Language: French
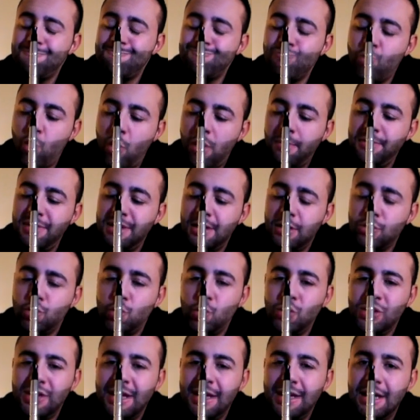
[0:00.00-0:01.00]
moins bien
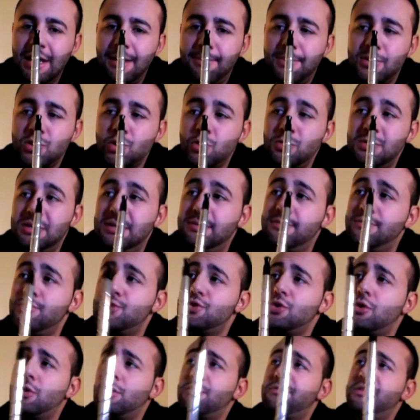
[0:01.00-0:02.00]
qu'une kaya parce que le
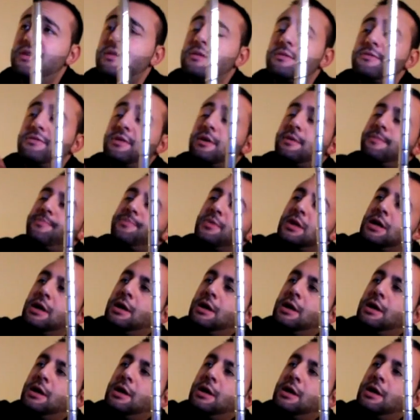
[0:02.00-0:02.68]
diffuseur en fait, enfin